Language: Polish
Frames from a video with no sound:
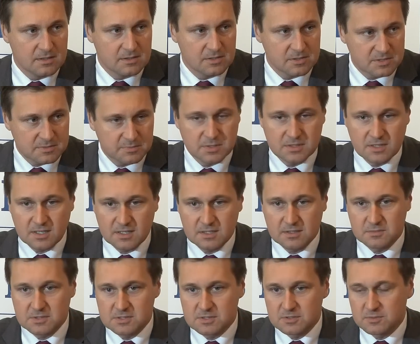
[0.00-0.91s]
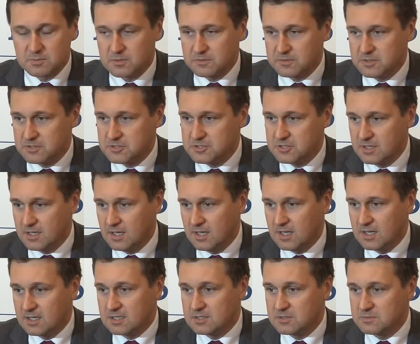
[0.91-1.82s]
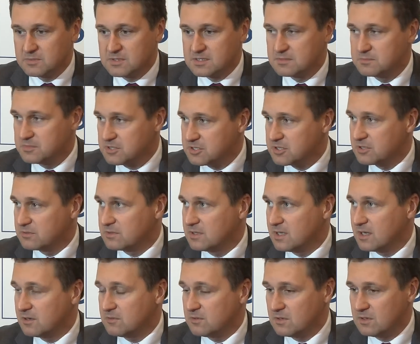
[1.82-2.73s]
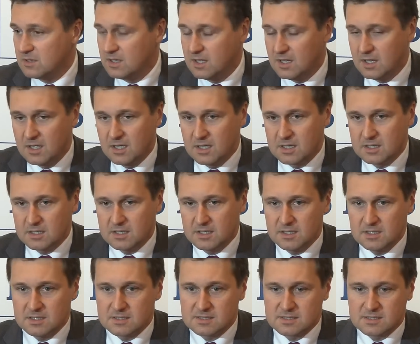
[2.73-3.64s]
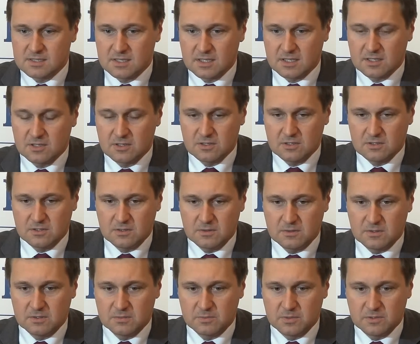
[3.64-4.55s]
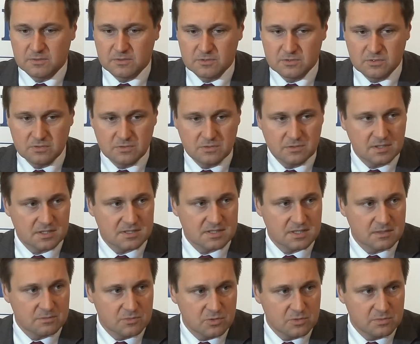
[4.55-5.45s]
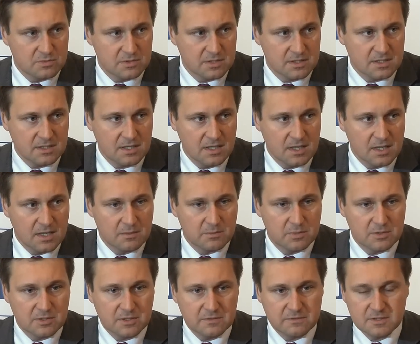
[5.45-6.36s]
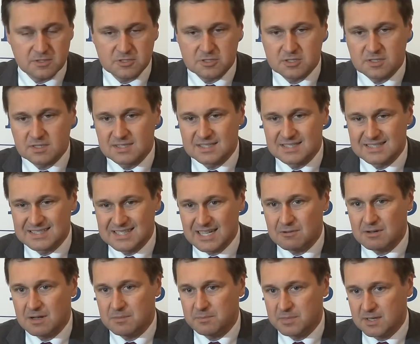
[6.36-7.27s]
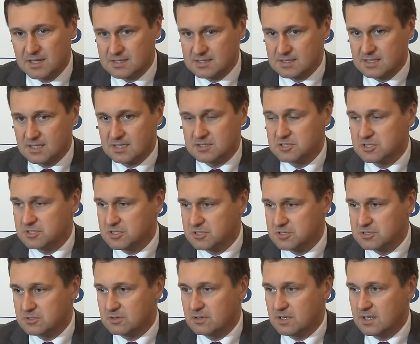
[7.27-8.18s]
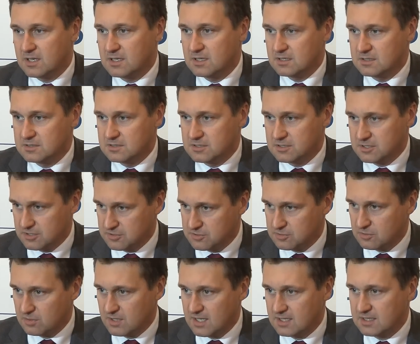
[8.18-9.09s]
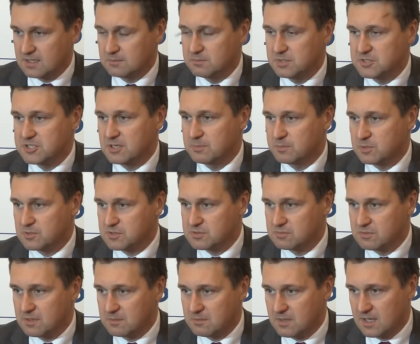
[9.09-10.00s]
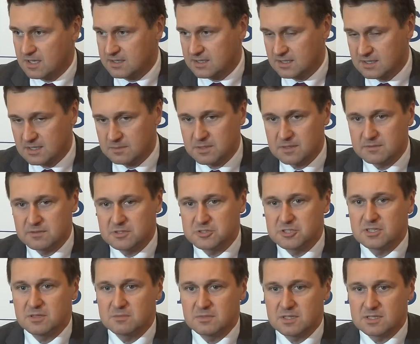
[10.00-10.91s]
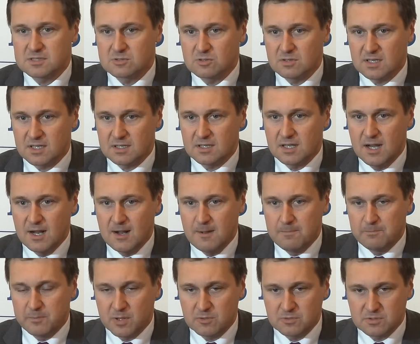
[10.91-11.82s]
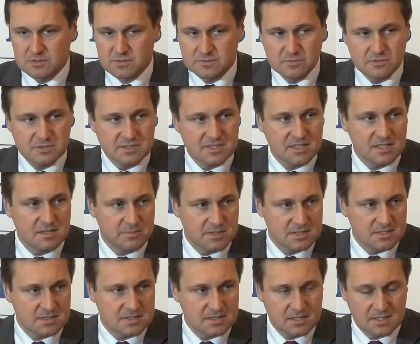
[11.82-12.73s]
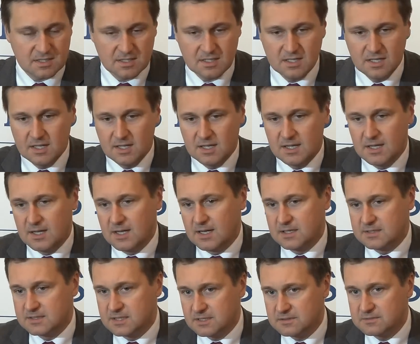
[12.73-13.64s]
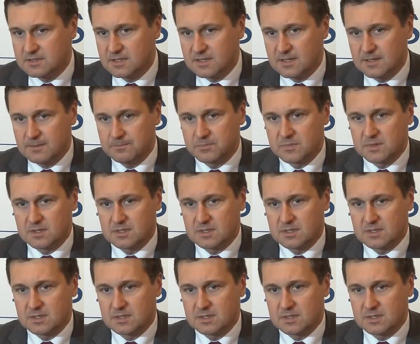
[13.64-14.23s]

To jest pytanie bez odpowiedzi, natomiast mi się udało i z tego powodu jestem dumny, ponieważ cała praca 10 lat, 10 lat bycia posłem, a tak naprawdę 17 lat pełniąc funkcje reprezentatywne e,